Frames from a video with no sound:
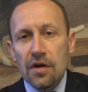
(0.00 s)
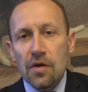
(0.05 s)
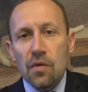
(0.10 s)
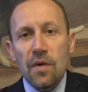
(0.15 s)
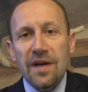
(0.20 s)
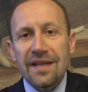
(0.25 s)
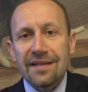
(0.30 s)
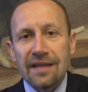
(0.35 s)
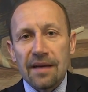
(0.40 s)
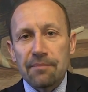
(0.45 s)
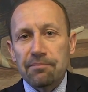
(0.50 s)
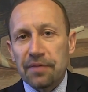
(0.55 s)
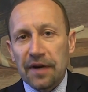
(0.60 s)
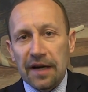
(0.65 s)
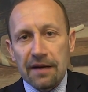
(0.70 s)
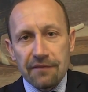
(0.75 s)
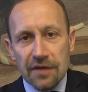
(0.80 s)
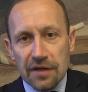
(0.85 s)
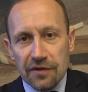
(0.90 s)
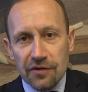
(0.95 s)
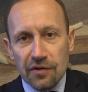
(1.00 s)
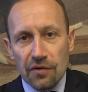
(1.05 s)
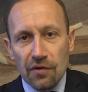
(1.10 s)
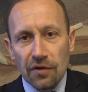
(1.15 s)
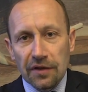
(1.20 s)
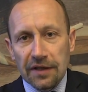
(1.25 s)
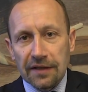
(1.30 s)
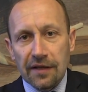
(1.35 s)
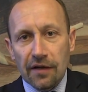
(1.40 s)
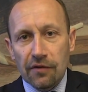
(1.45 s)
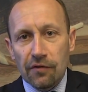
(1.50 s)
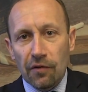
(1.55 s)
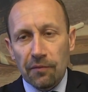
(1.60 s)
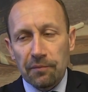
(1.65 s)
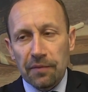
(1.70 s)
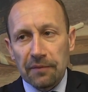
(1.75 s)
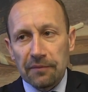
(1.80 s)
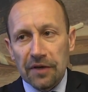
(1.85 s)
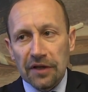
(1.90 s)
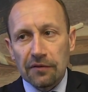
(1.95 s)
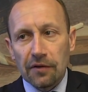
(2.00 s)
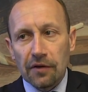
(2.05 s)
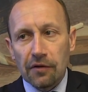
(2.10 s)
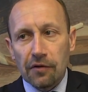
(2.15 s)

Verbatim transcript: Questa previsione di accorpamento